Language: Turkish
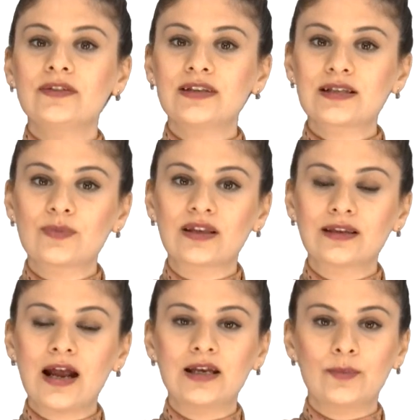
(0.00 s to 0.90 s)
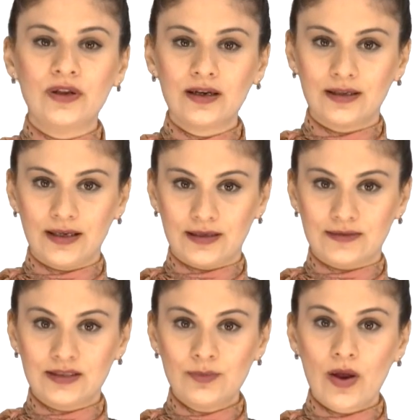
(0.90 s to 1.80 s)
hizmetlerle bir araya
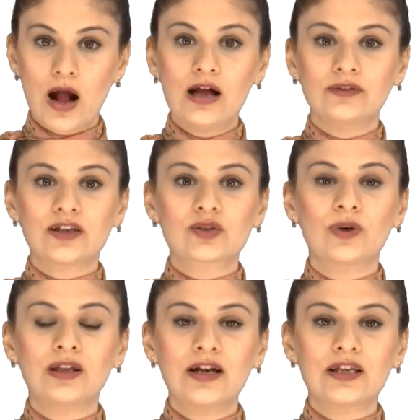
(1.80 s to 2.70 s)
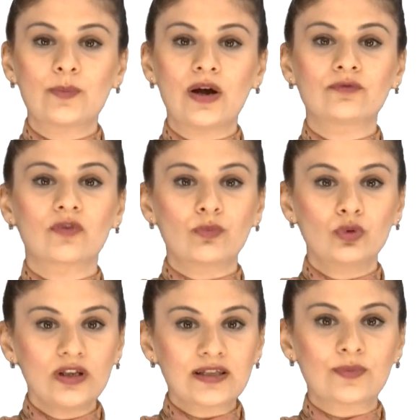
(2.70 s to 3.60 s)
getirip anlaşmalar yapan ve bu
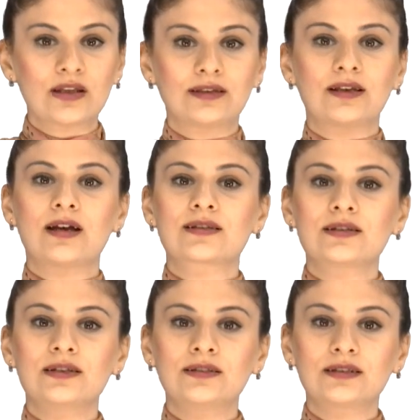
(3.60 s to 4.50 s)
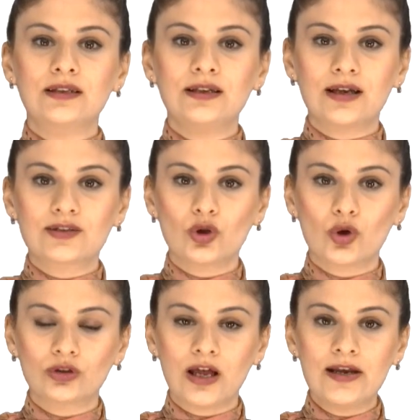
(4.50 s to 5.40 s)
hizmetleri hazırladıkları
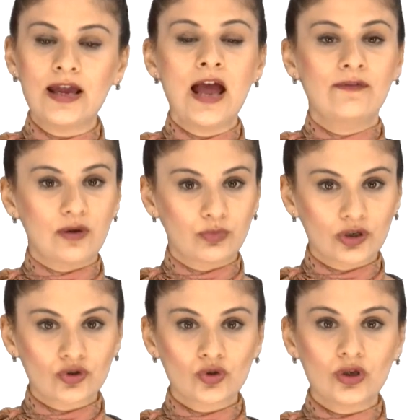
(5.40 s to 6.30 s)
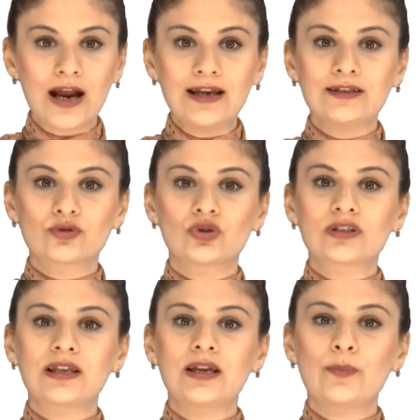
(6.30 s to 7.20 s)
kataloglar ve broşürlerle
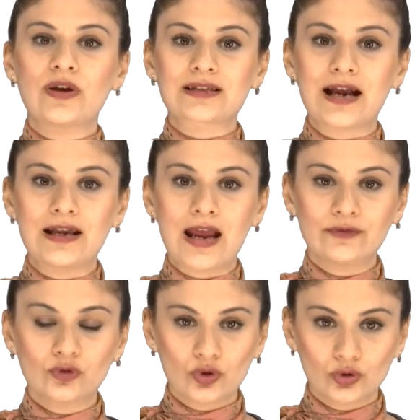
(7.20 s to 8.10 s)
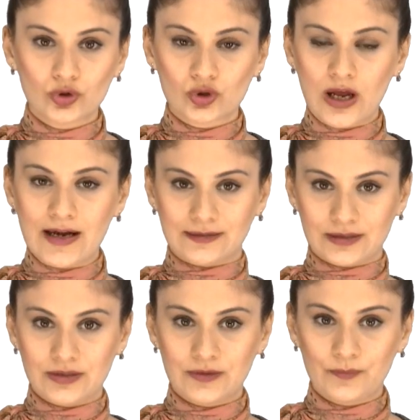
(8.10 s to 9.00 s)
turistlere pazarlayan kuruluşlardır.
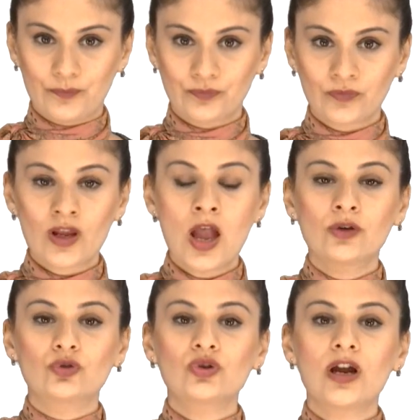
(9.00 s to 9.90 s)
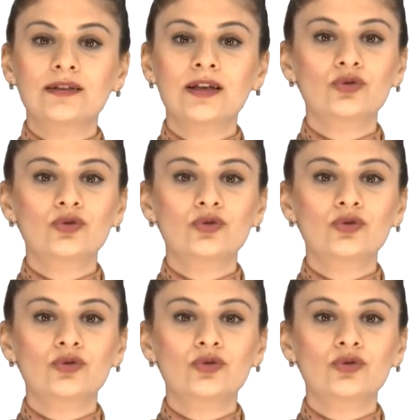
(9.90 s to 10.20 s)
Dünyada